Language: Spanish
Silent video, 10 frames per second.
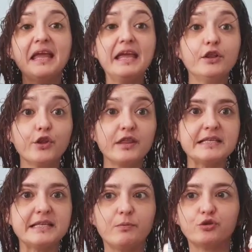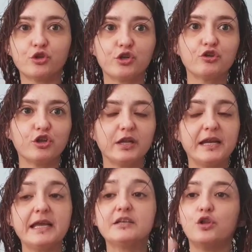Entonces, si vosotros lo
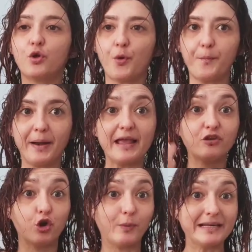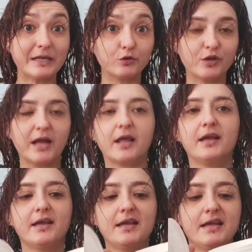tenéis, lo compráis o lo vais a usar
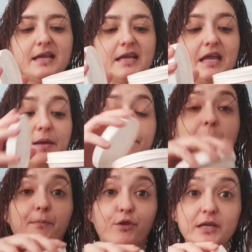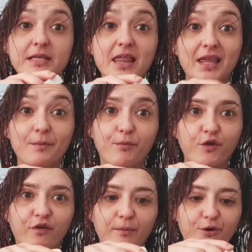y me podéis decir,
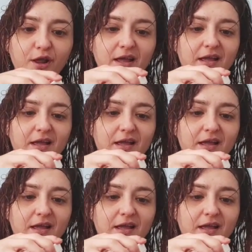por favor,